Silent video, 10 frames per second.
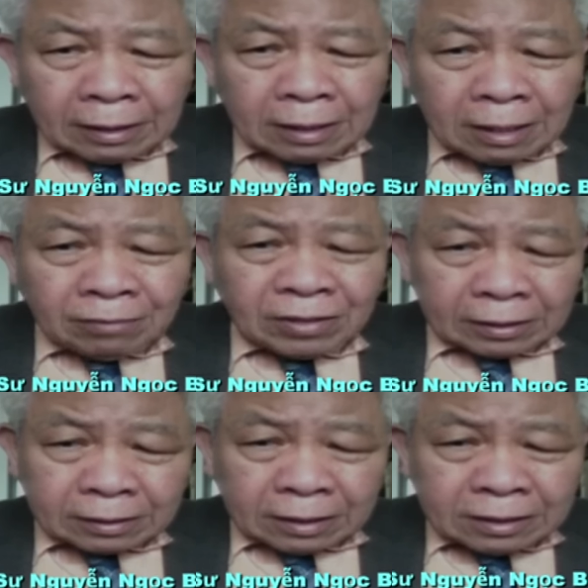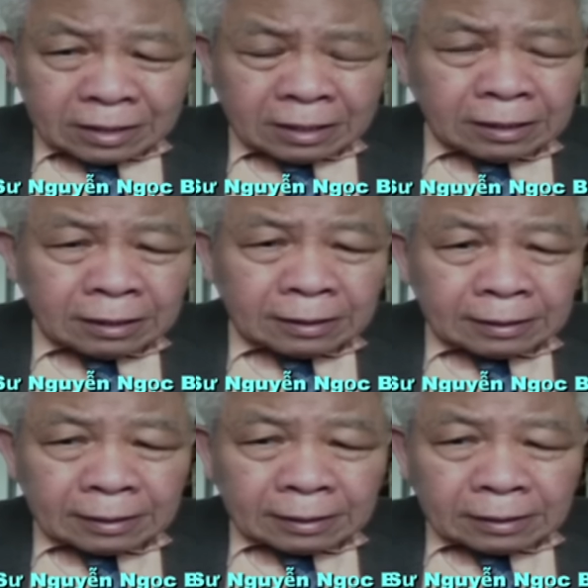tên là lê việt kỳ nhi
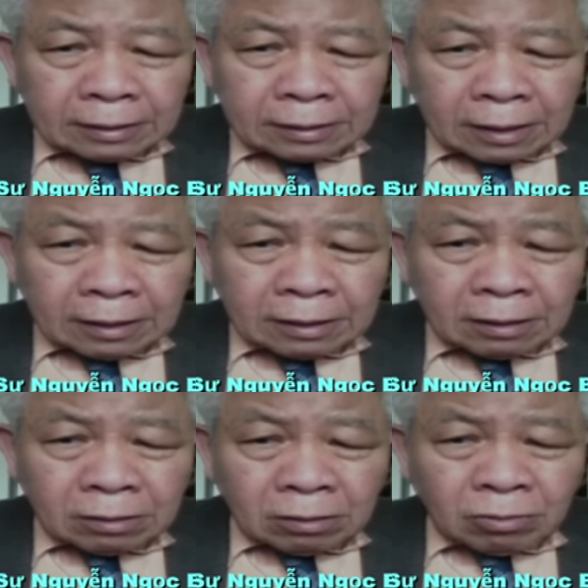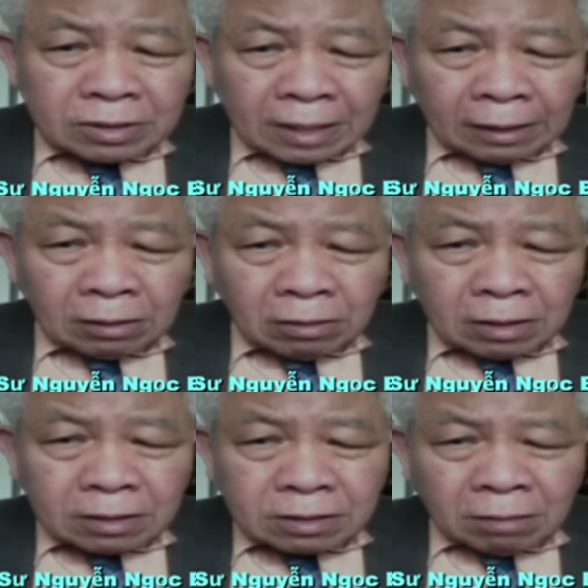cái cái quyển sách đó
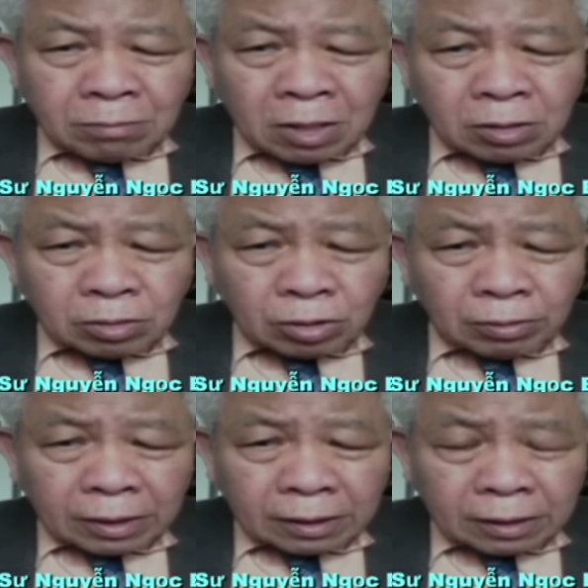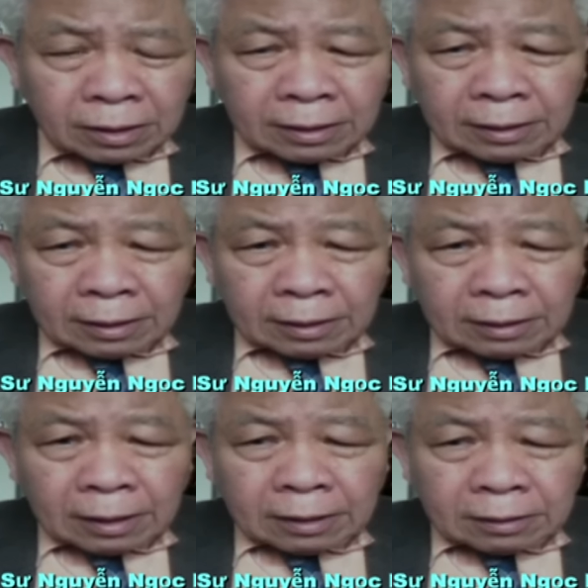gọi là giấc mơ của thủy
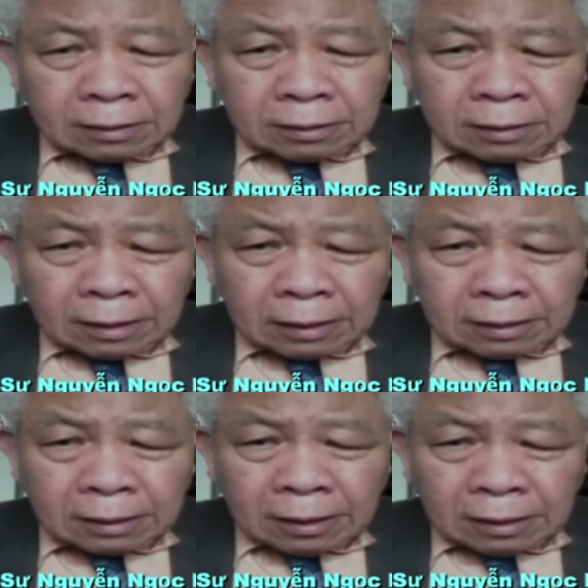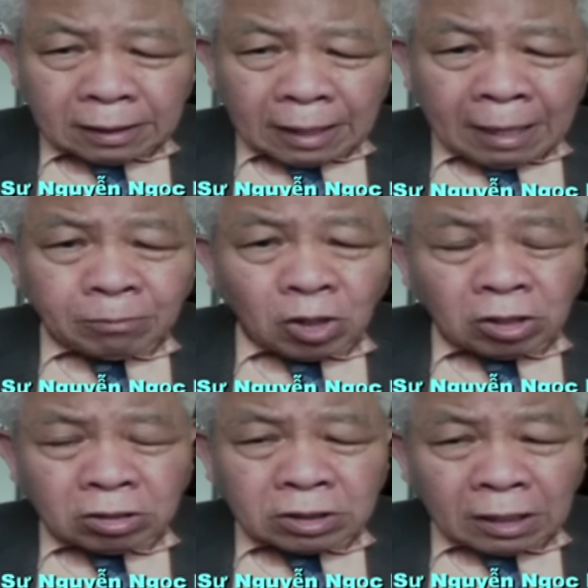thì thì cái cái em
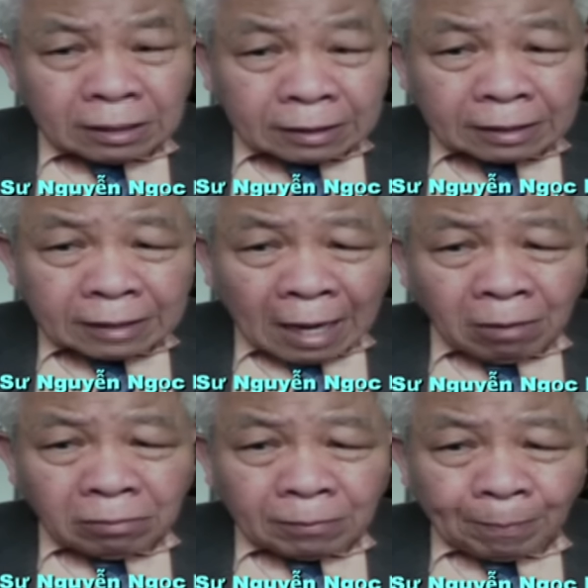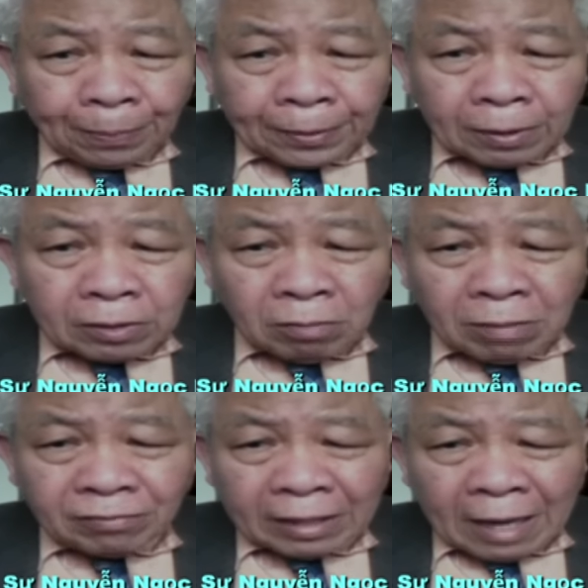đó nó rất là tỉnh táo nó
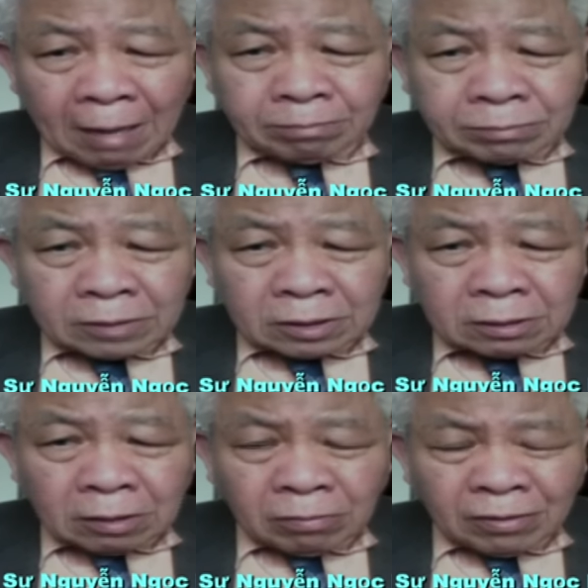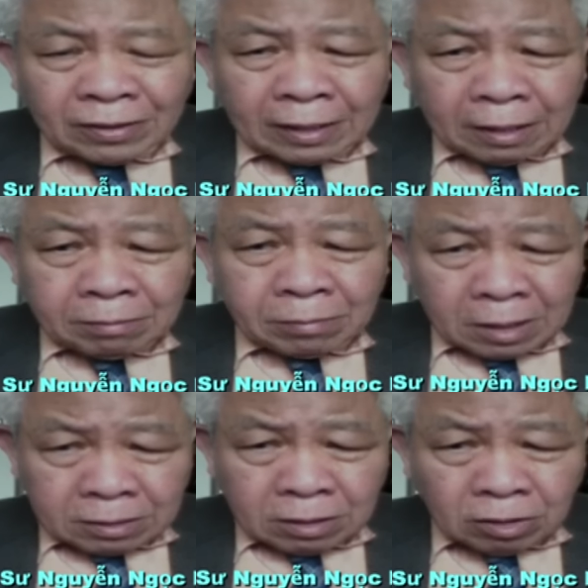bảo việt nam trong cái vấn đề
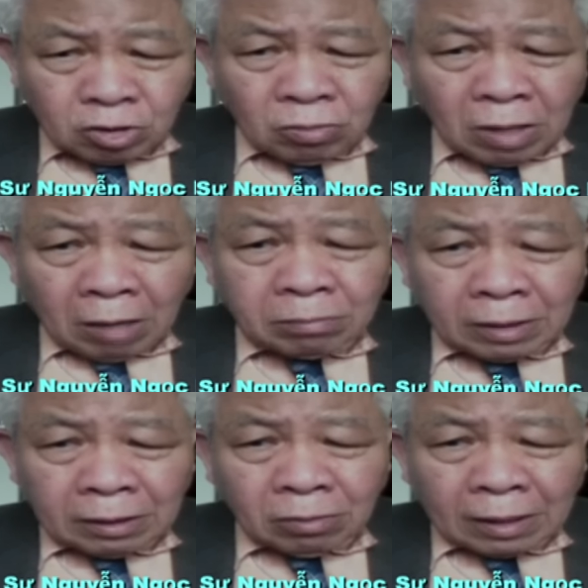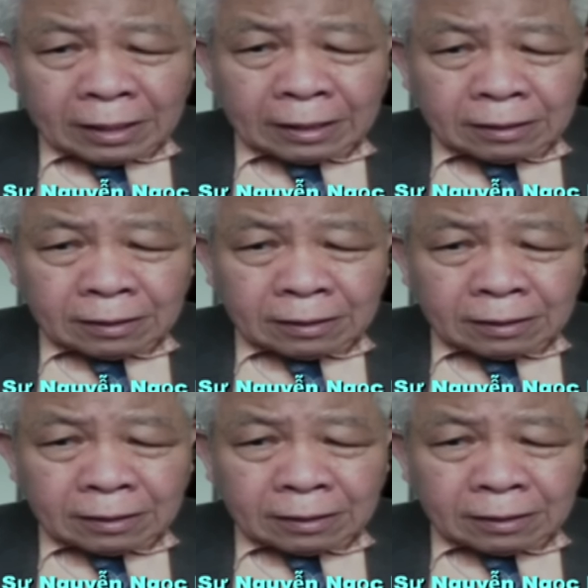mà giữa trung cộng với hoa kỳ